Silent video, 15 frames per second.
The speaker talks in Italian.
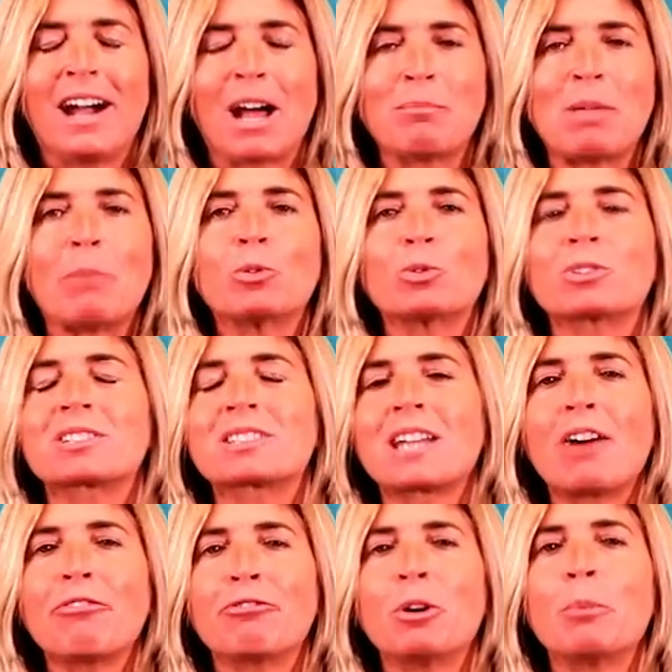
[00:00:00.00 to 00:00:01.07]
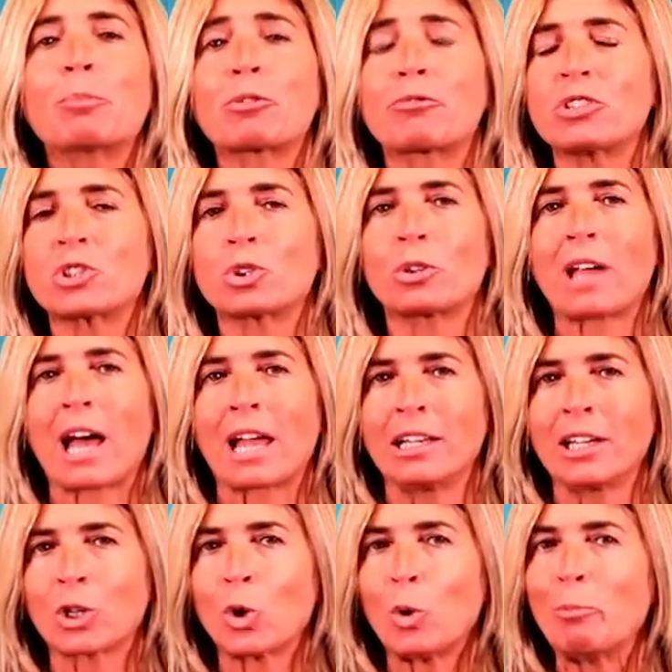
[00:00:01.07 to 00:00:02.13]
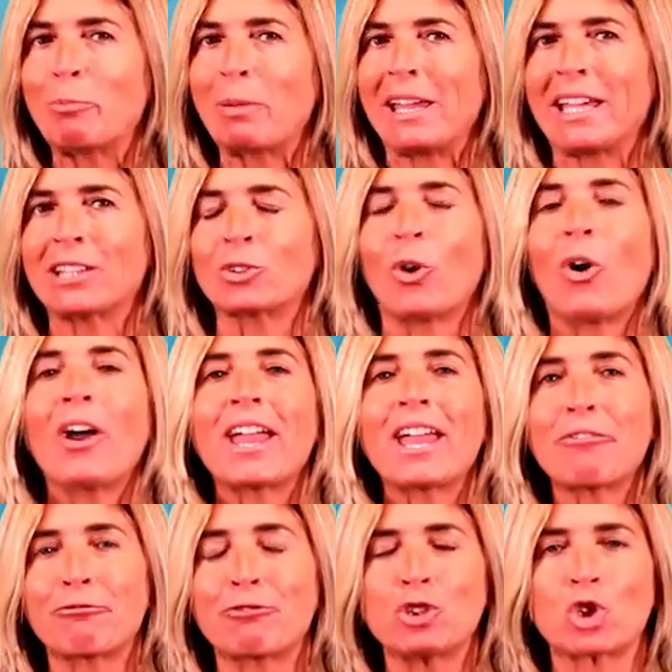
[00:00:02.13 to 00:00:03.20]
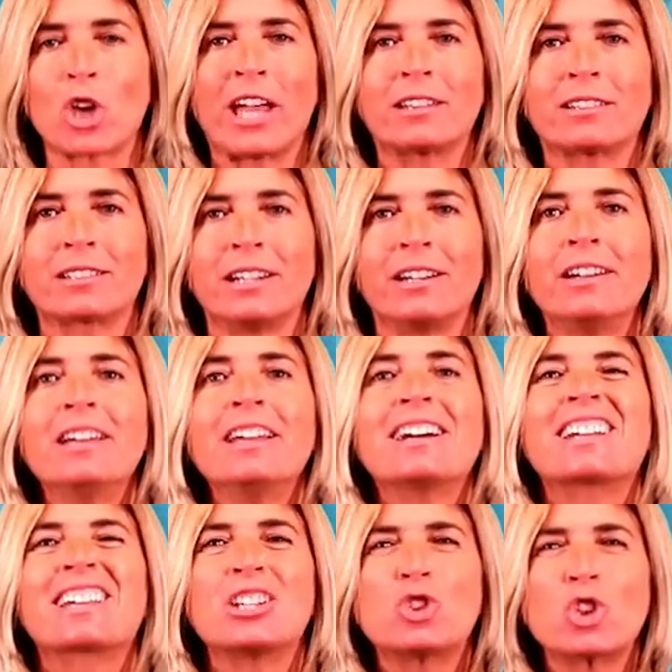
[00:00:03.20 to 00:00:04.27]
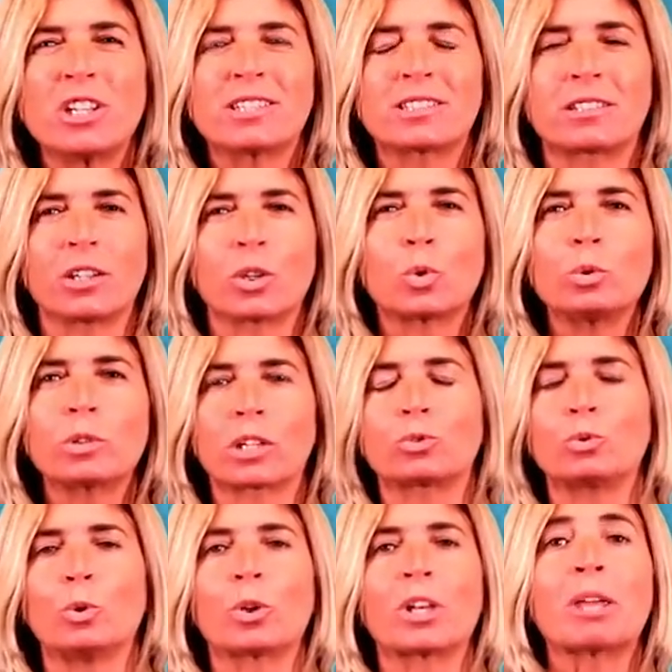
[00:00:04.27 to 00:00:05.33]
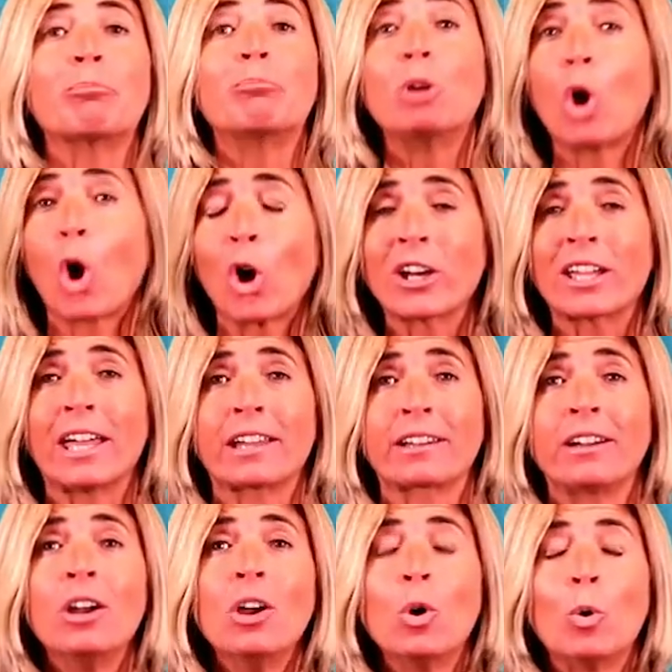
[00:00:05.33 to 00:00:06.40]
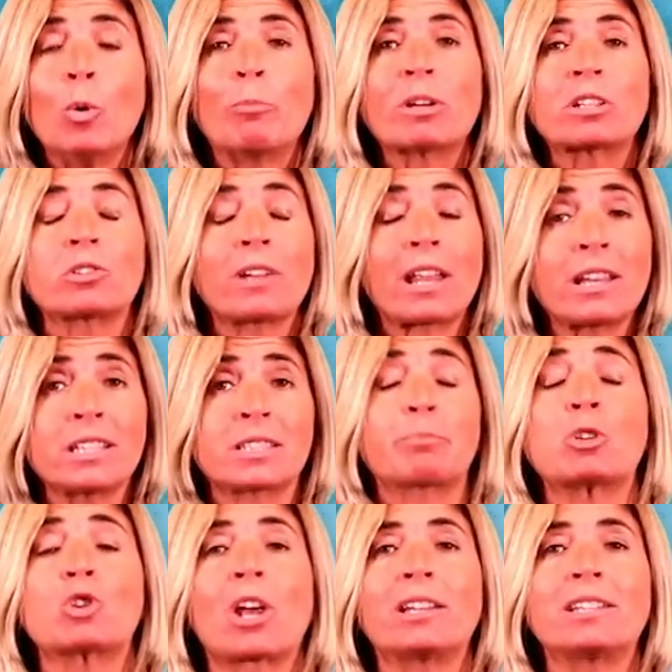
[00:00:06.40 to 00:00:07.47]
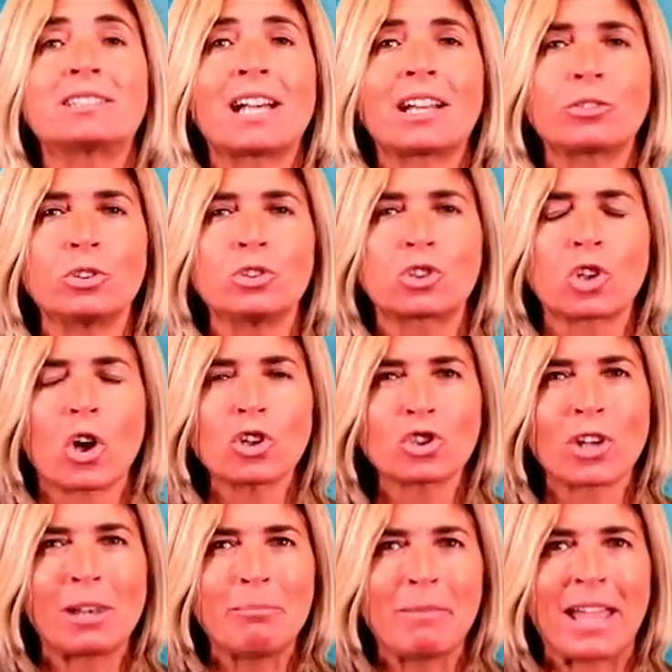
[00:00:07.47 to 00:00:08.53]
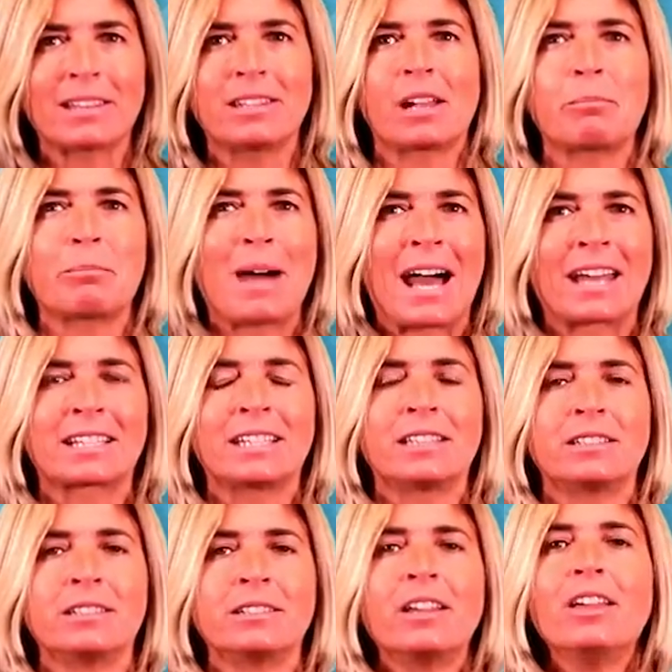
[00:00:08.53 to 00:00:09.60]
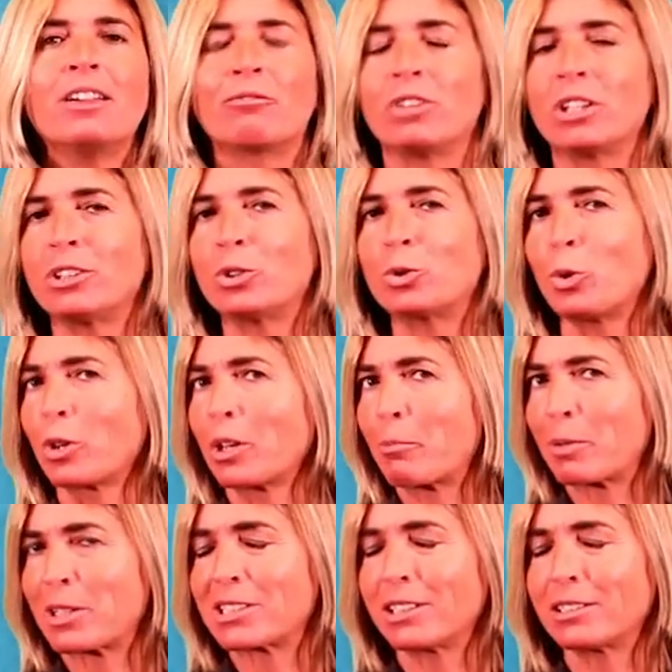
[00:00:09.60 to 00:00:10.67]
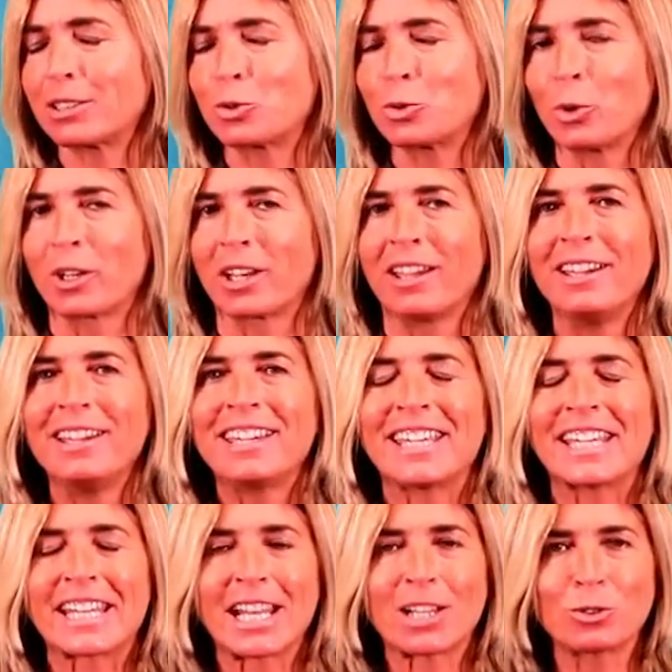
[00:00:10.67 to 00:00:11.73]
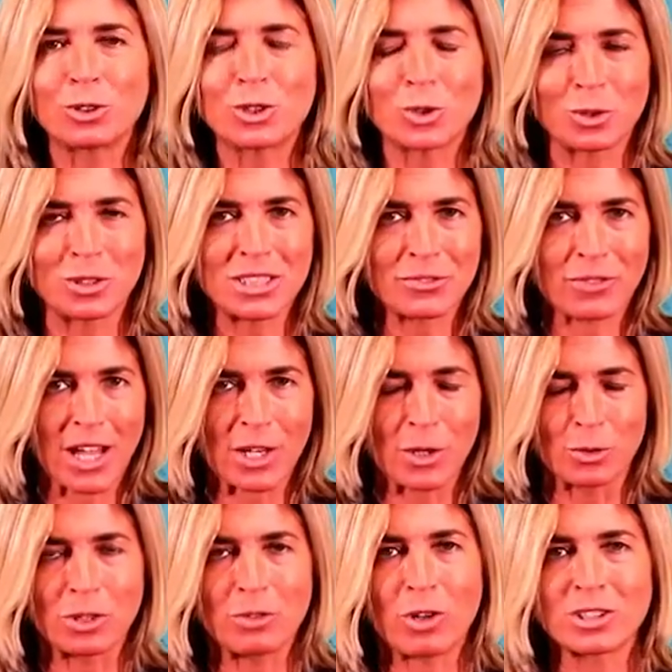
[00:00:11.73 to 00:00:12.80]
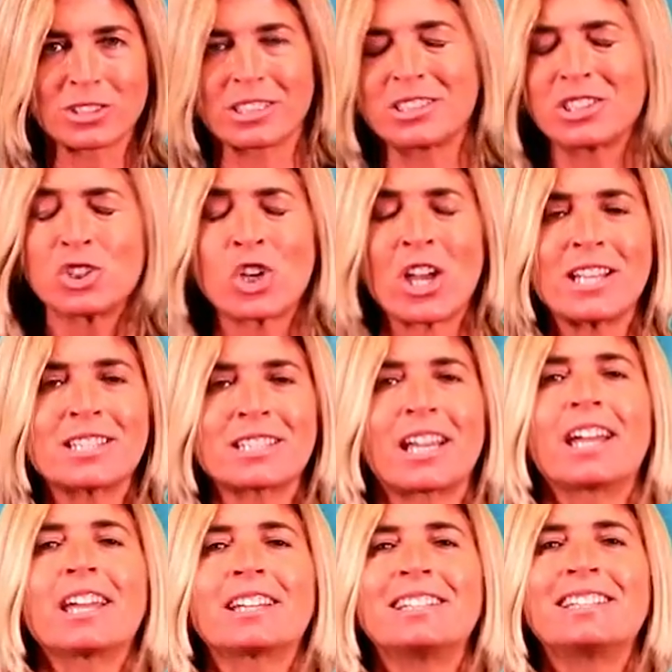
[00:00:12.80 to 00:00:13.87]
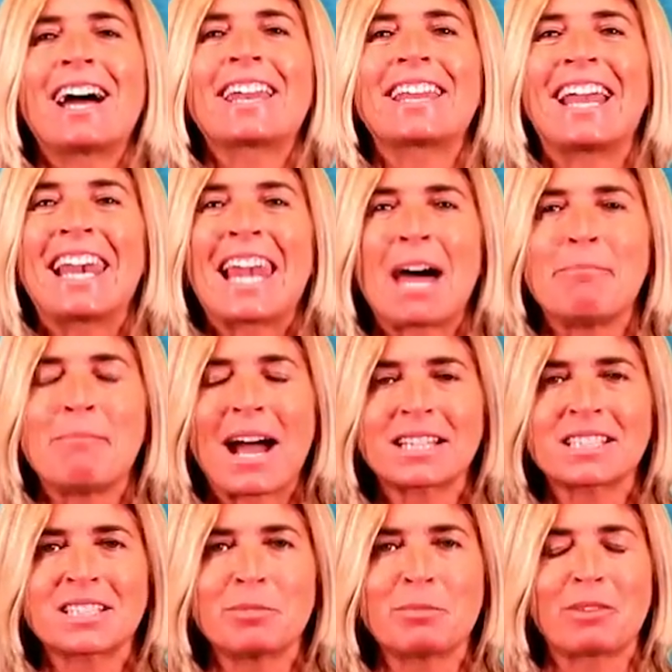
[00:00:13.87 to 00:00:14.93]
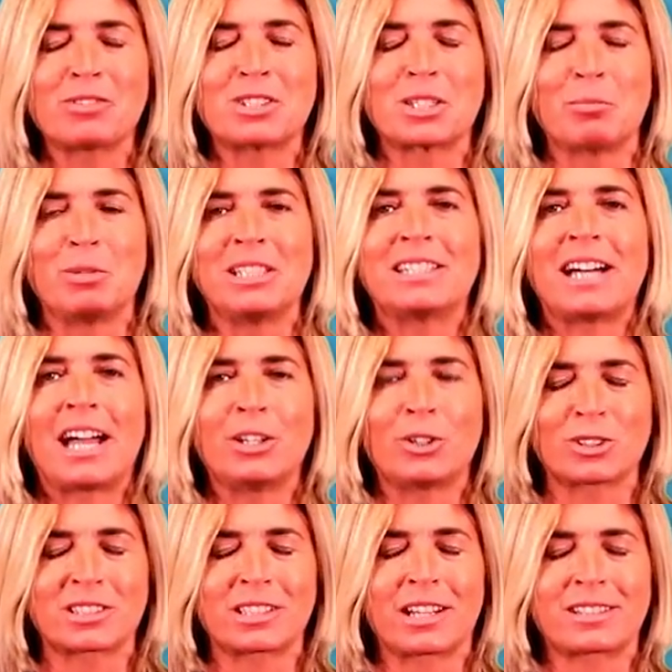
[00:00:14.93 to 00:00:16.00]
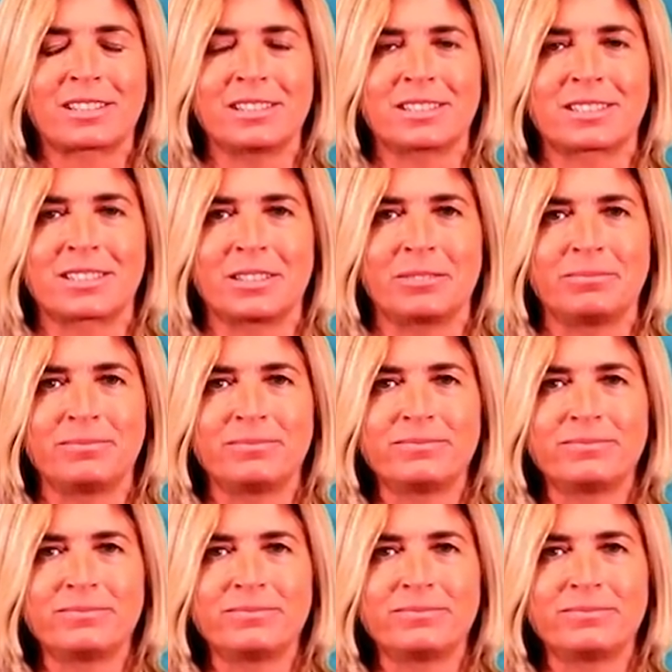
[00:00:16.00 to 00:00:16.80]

Abbiamo uno staff professionale, completo, efficiente, registi, curatori, blogger, un personale specializzato in social media marketing, venditori, presentatori, in grado di soddisfare ogni vostra esigenza e di dare la massima visibilità ai nostri artisti.